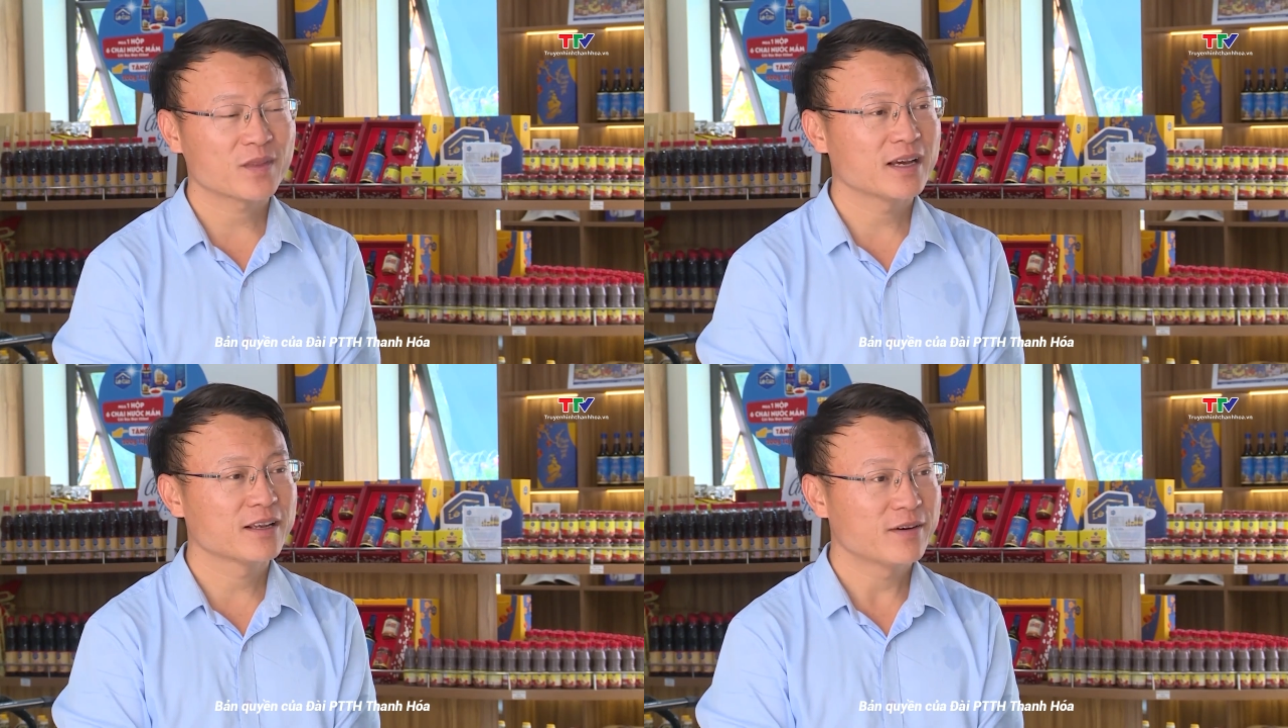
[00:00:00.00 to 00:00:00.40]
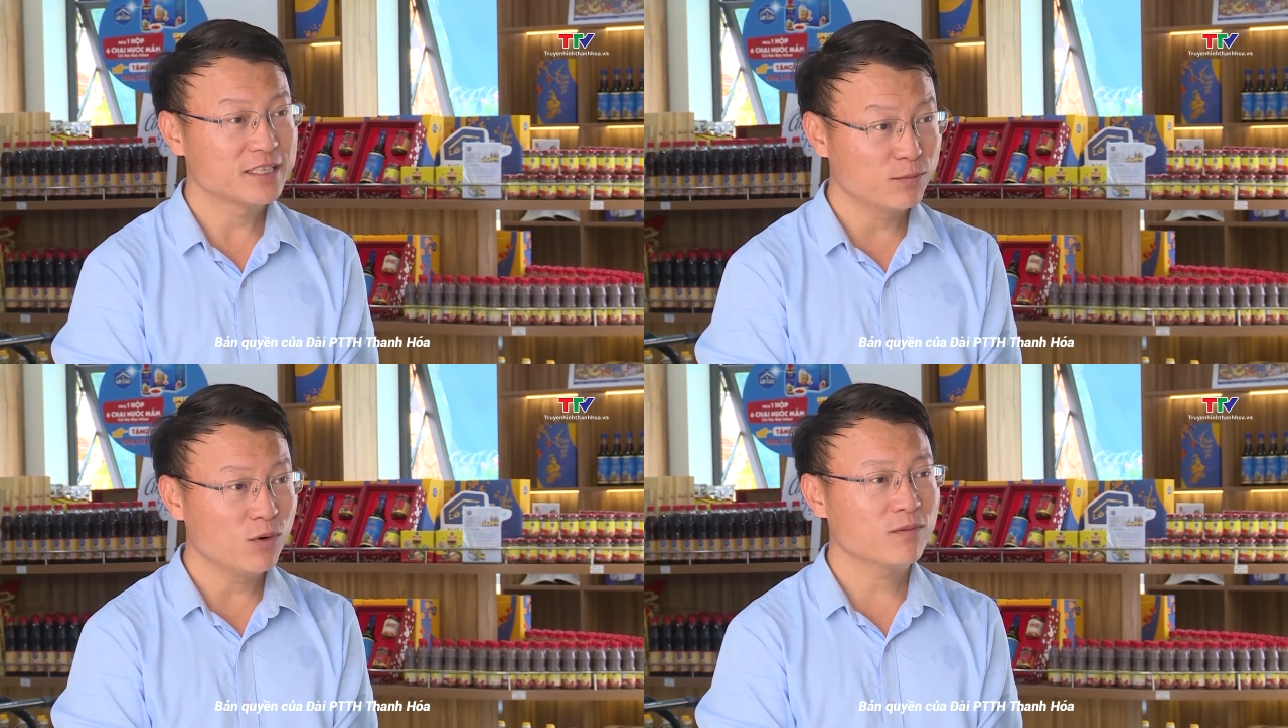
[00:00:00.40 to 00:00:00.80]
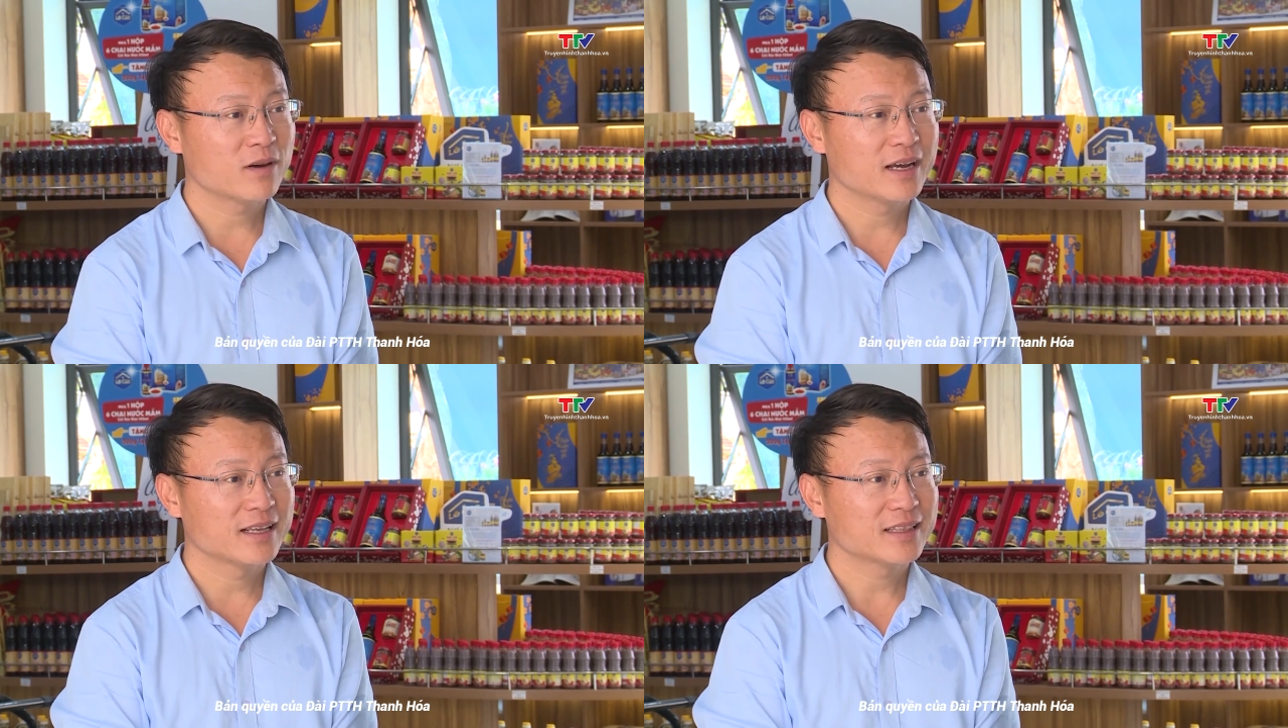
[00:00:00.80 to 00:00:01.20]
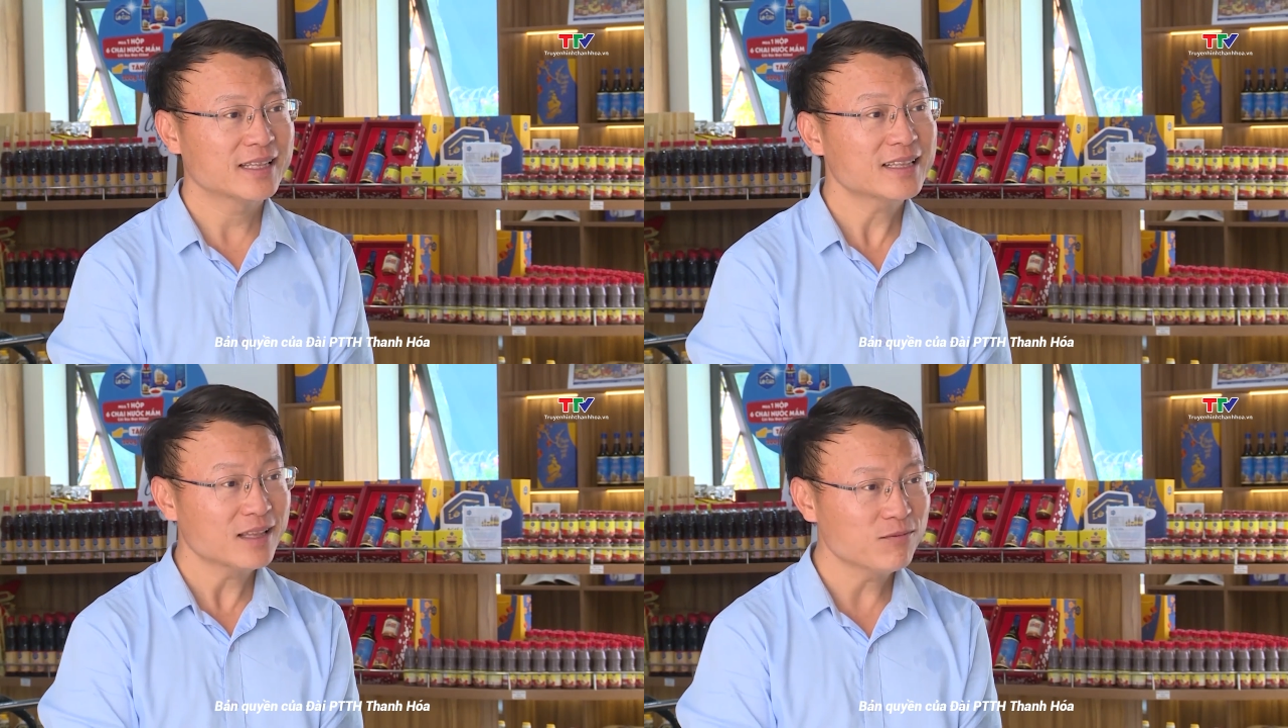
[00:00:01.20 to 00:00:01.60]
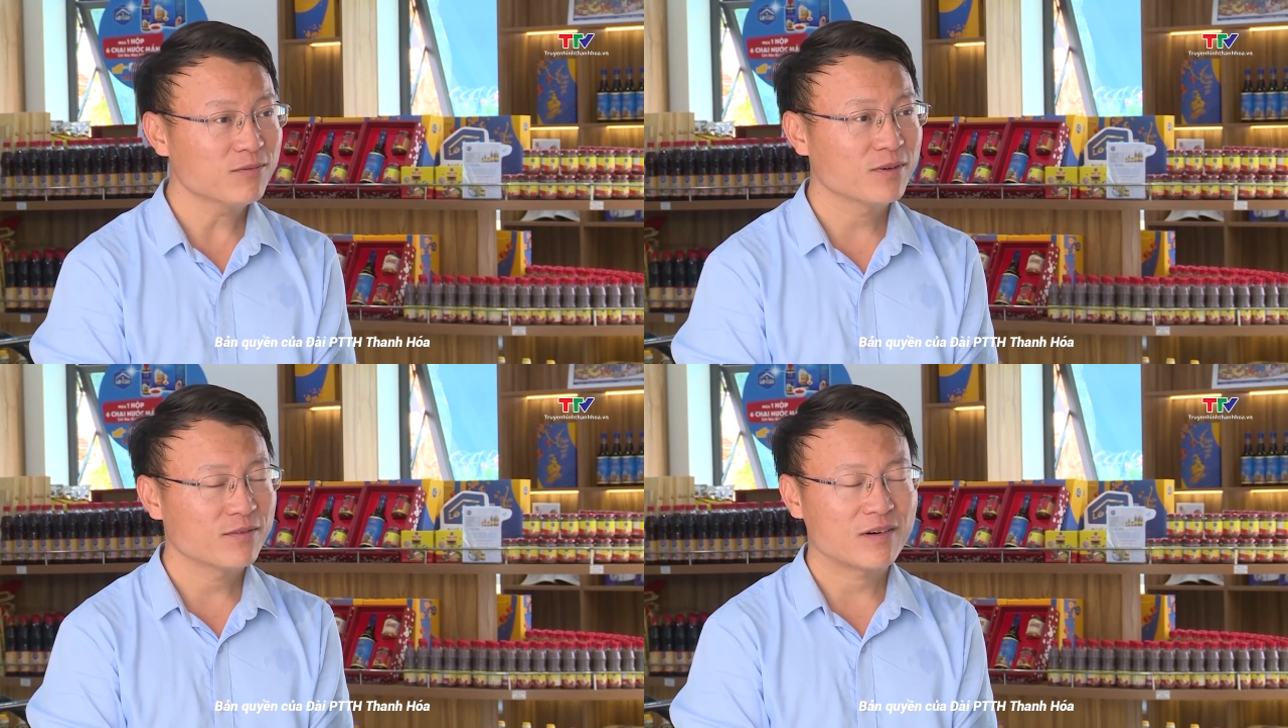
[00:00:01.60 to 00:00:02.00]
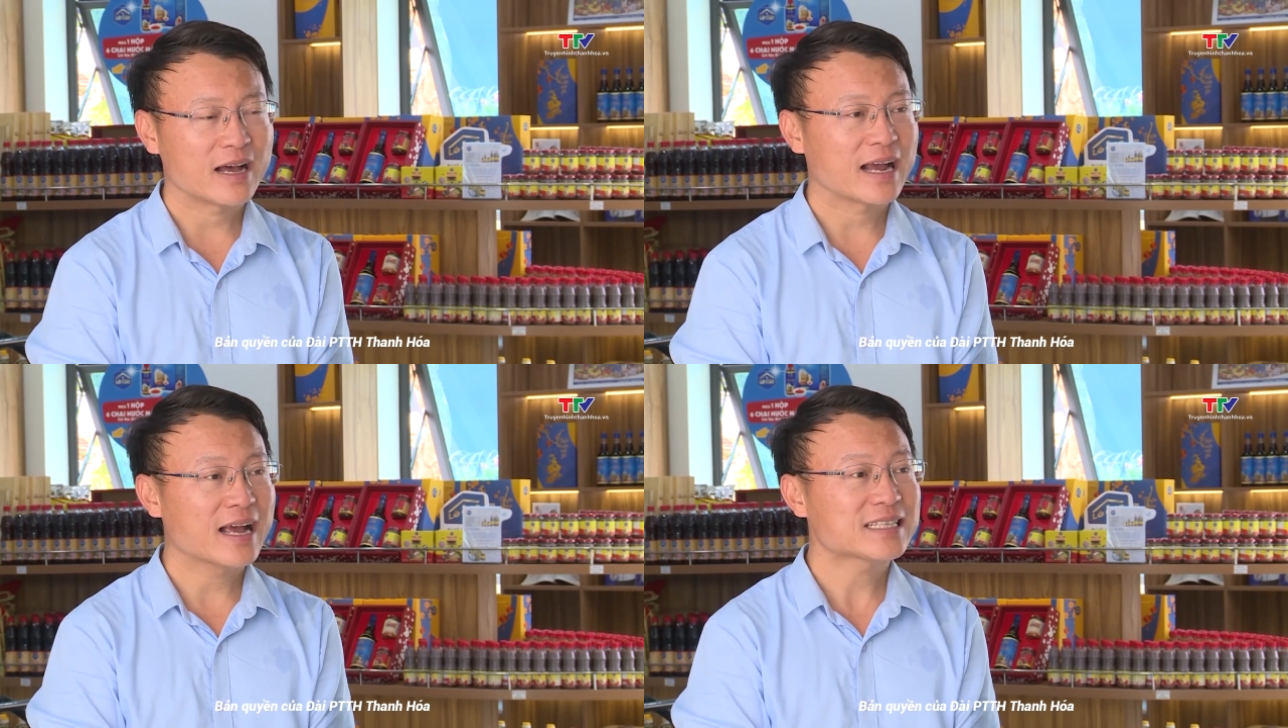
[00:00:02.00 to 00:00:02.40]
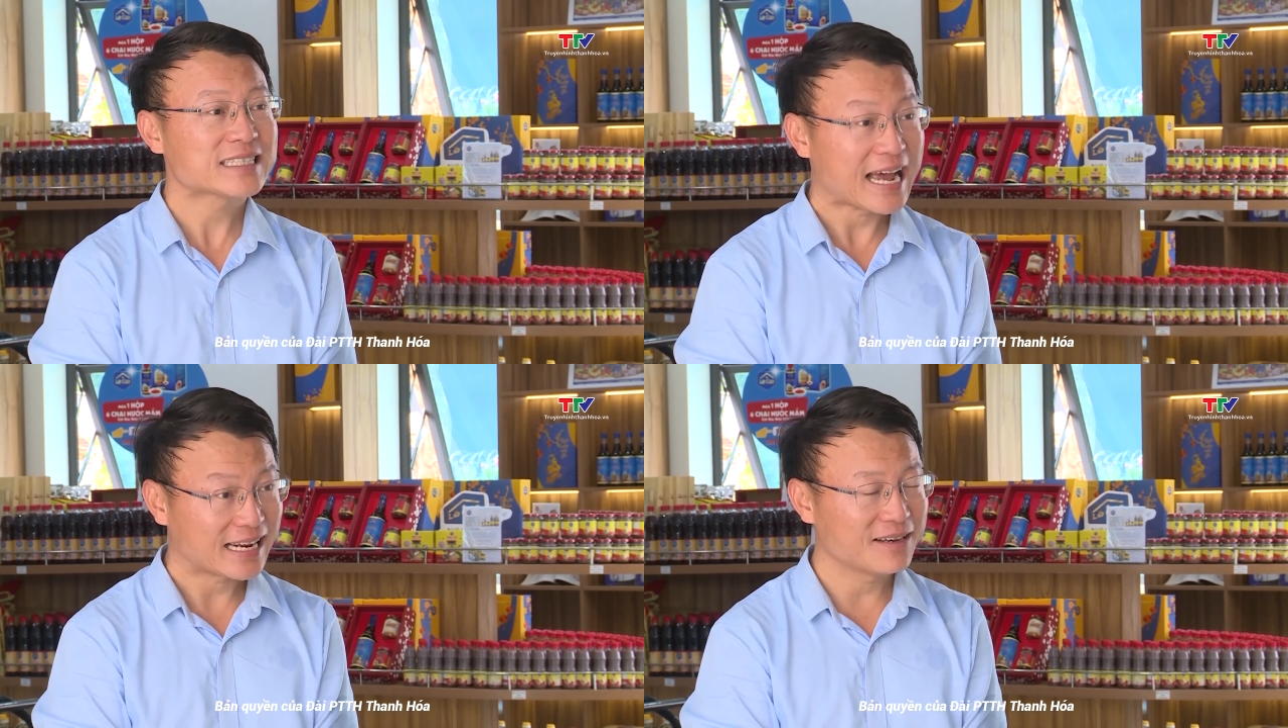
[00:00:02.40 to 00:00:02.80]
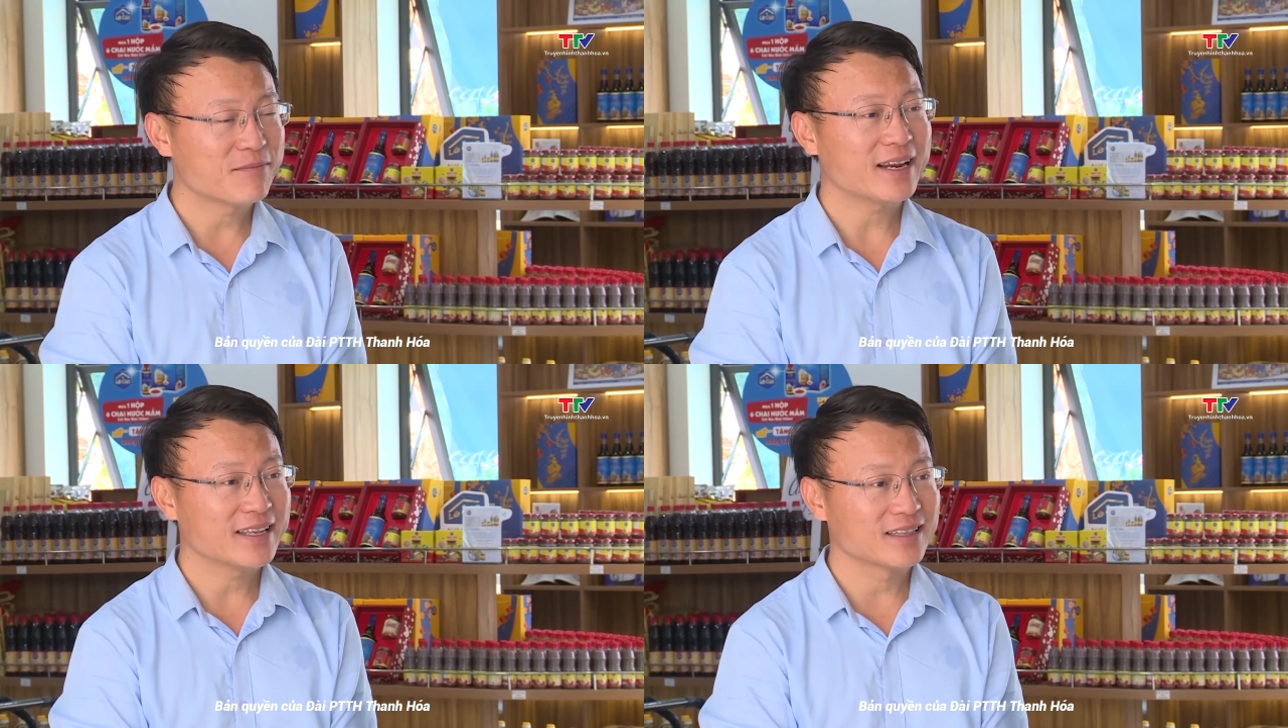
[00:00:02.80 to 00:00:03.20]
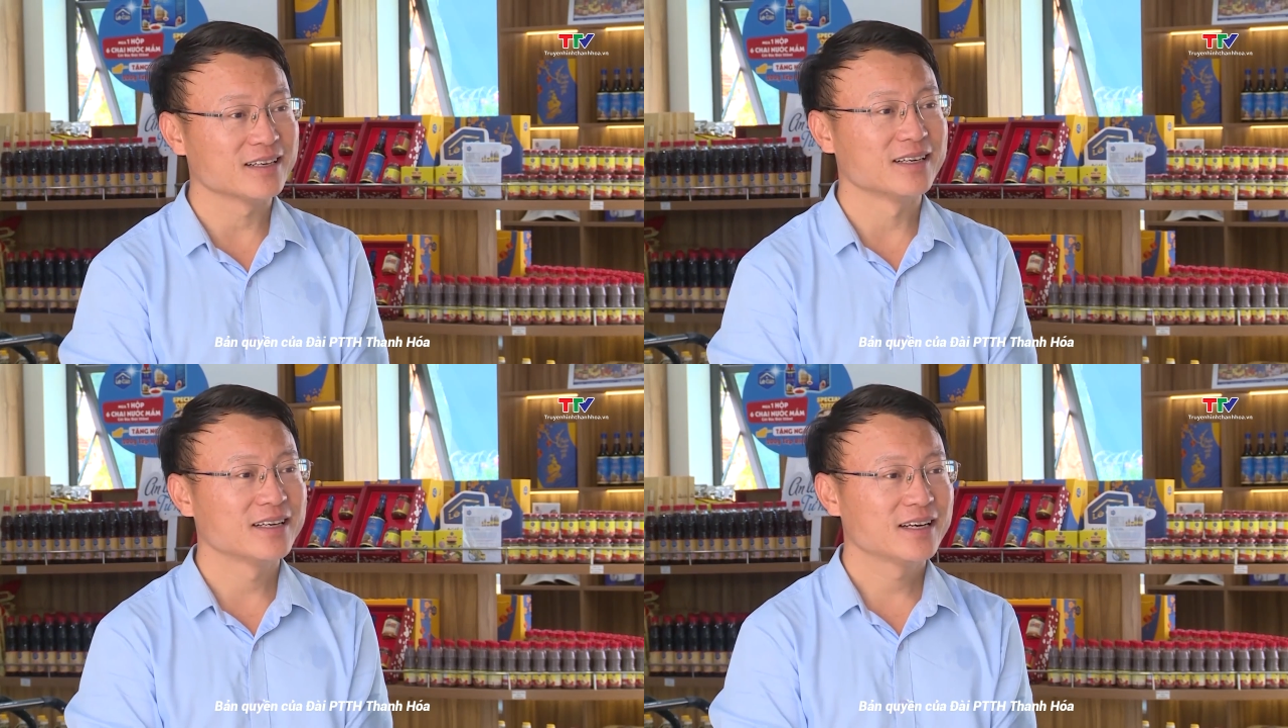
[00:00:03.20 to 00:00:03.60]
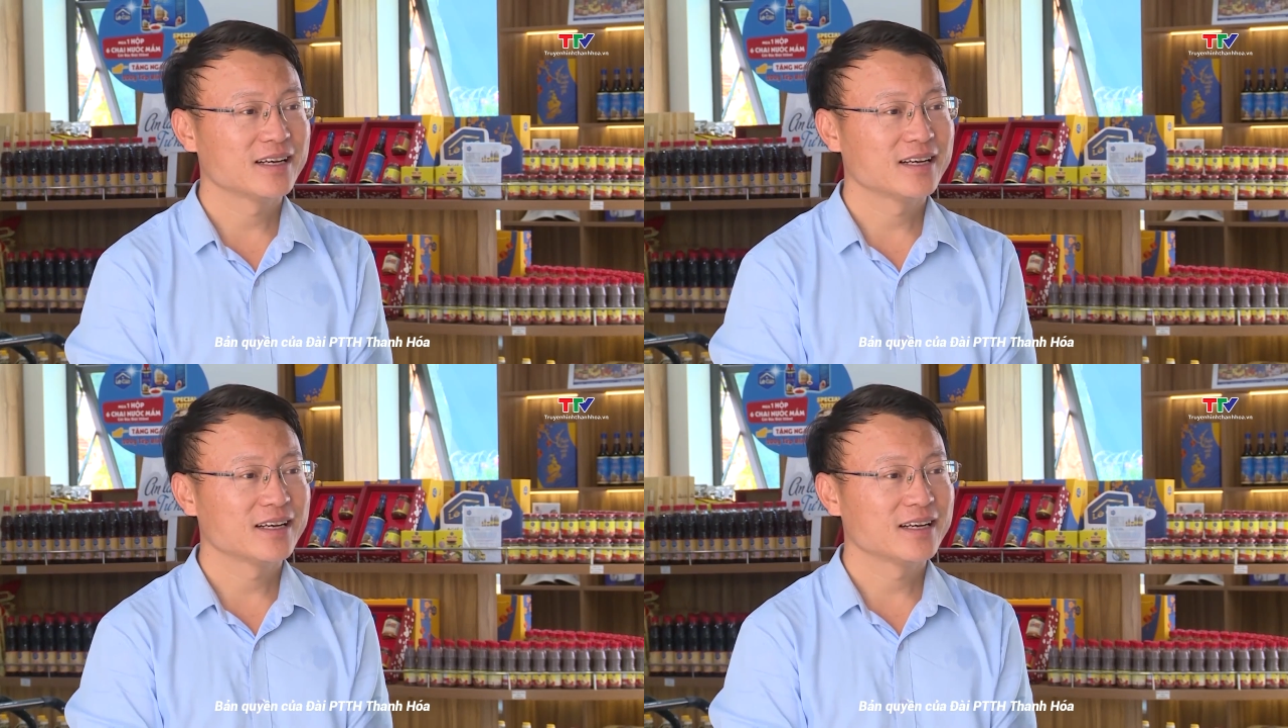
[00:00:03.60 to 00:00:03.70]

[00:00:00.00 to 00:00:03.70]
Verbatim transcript: kênh Facebook, kênh TikTok và các sàn thương mại điện tử.